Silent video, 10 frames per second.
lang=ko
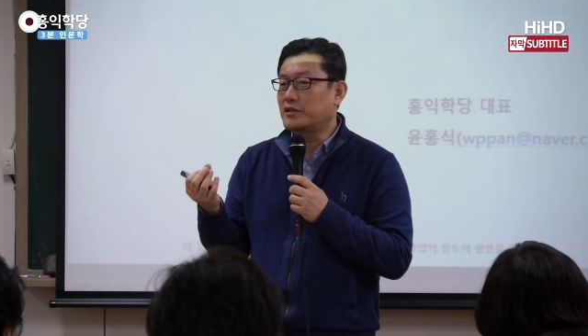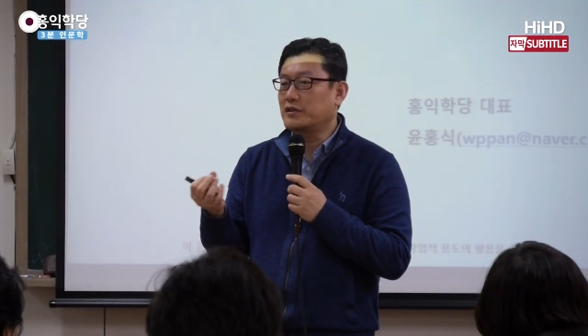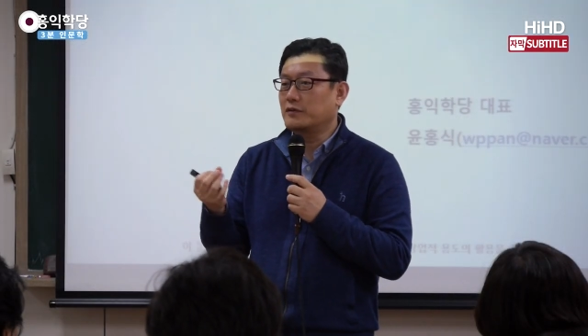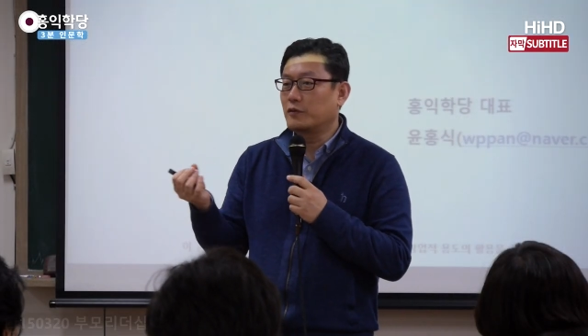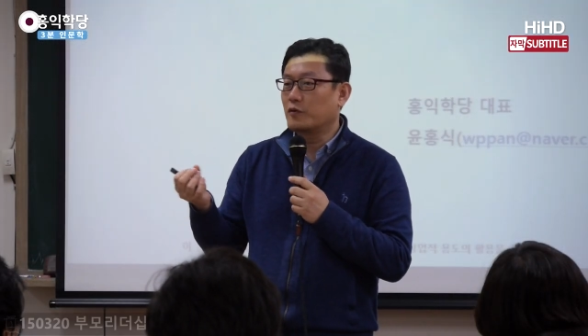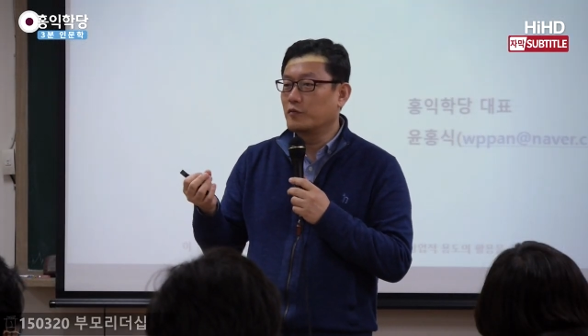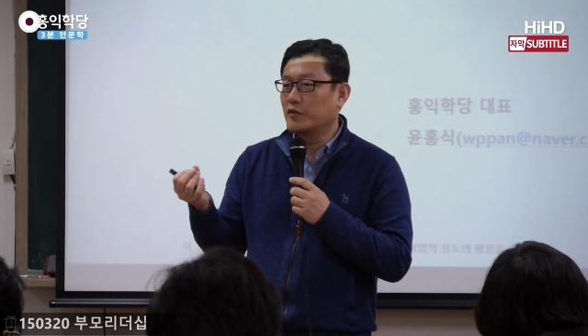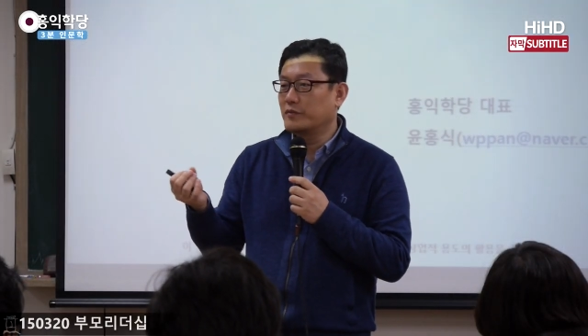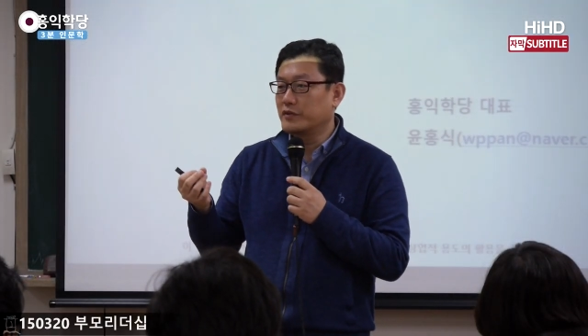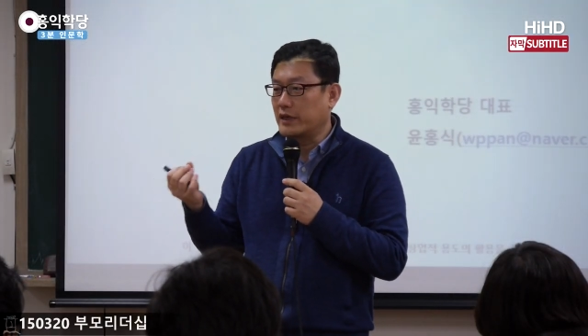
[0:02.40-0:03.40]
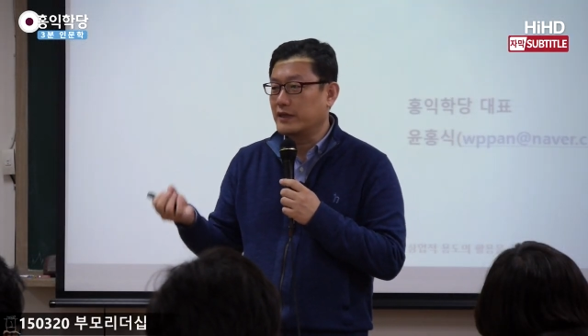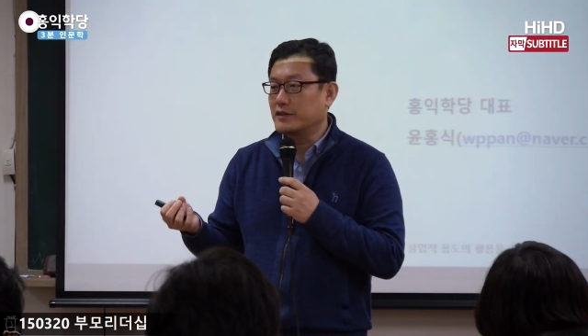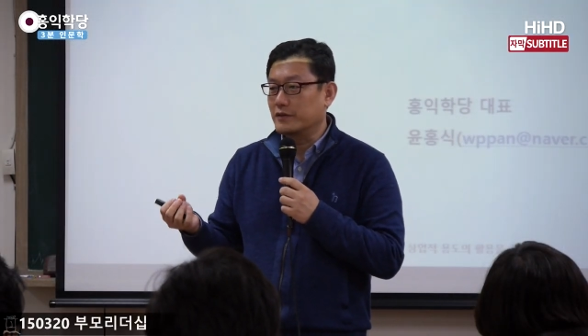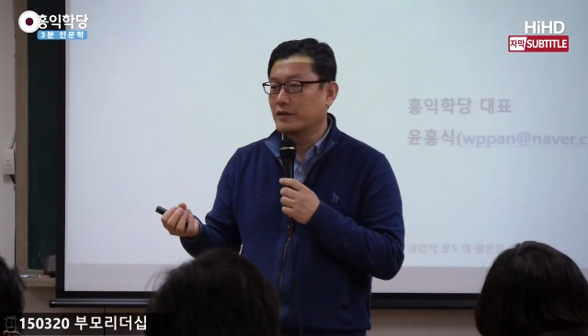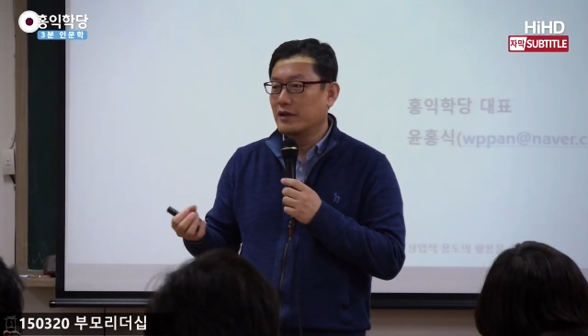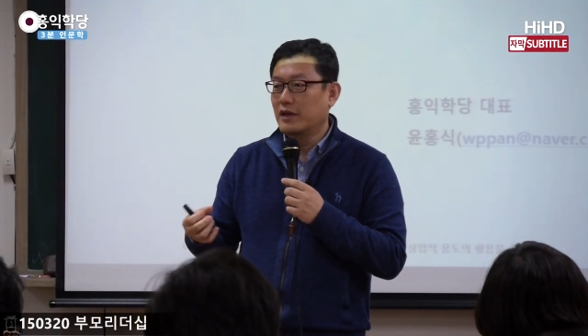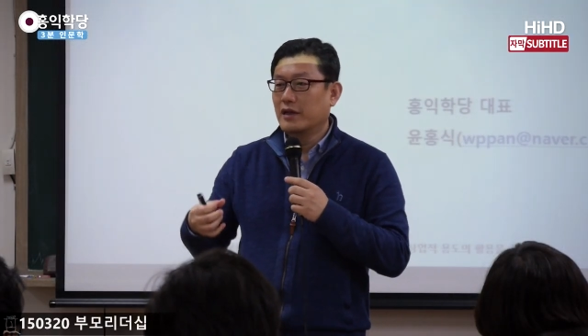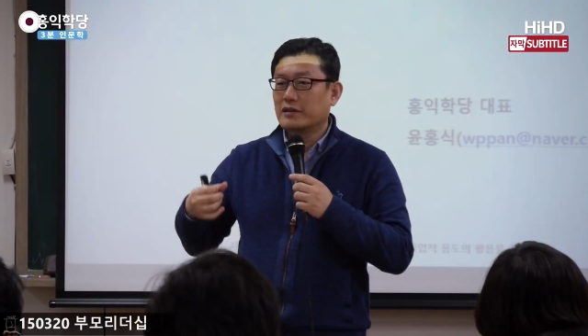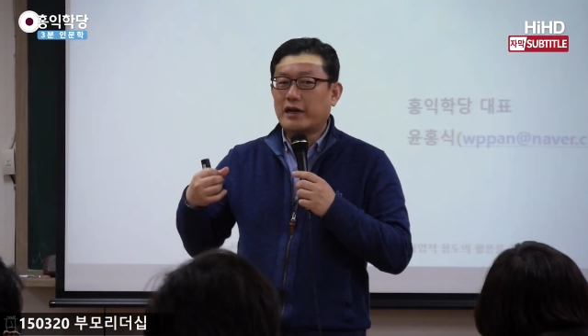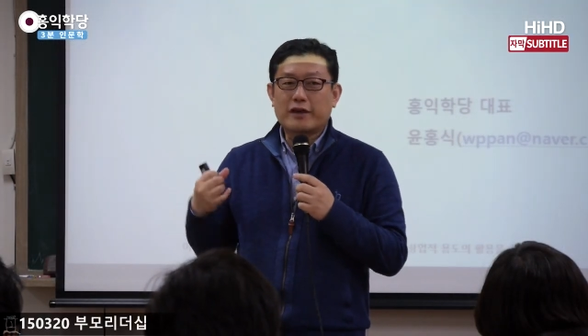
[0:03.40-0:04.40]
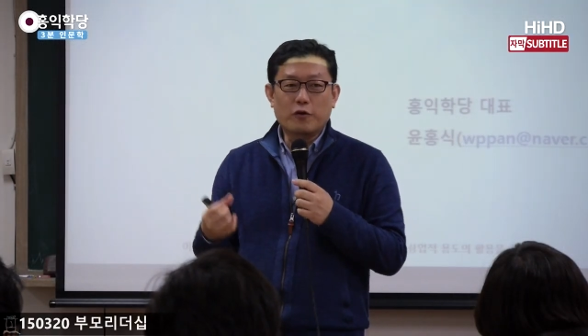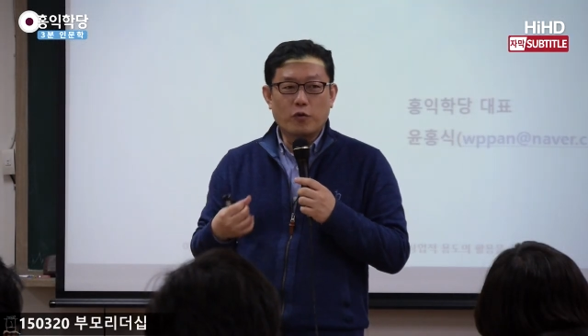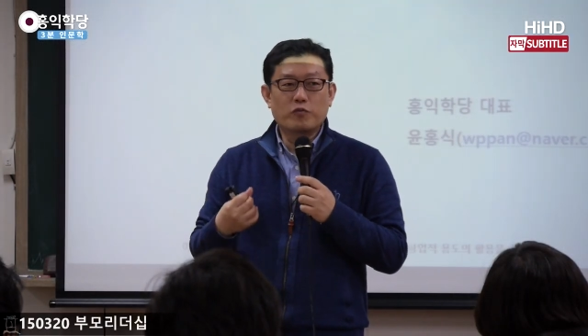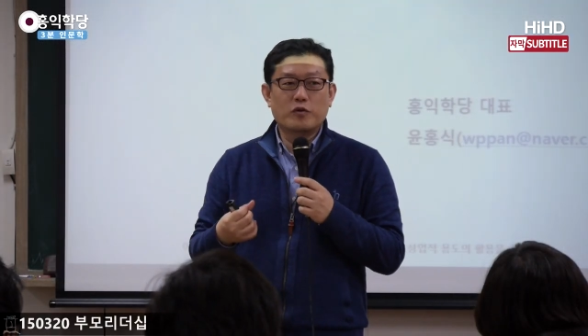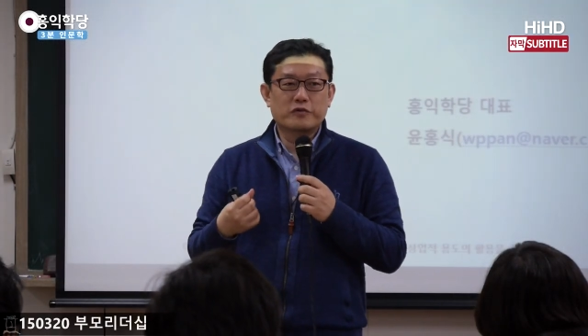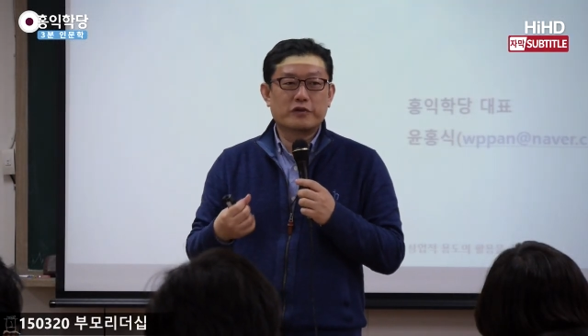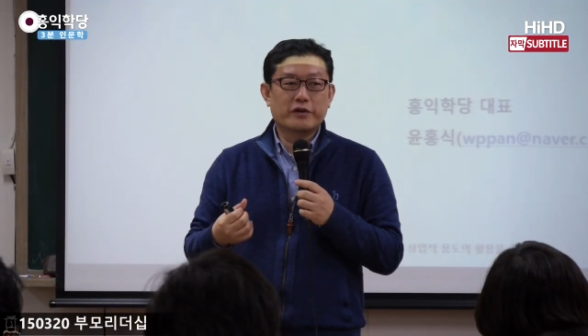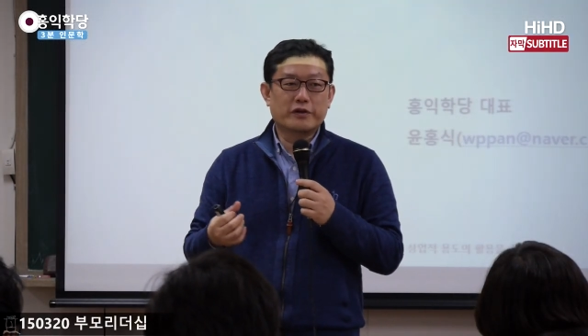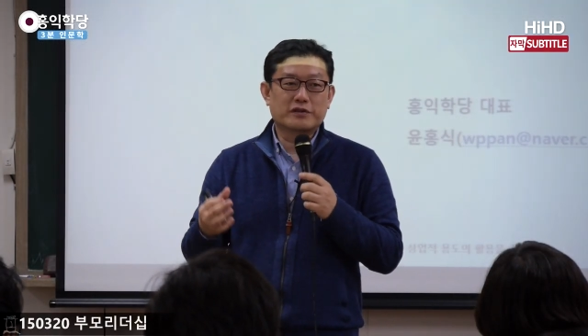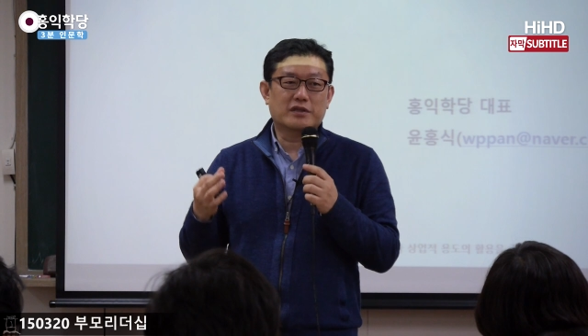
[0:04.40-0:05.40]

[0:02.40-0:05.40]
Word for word: 지식으로 공부한 분 아니죠. 자기 온몸으로요.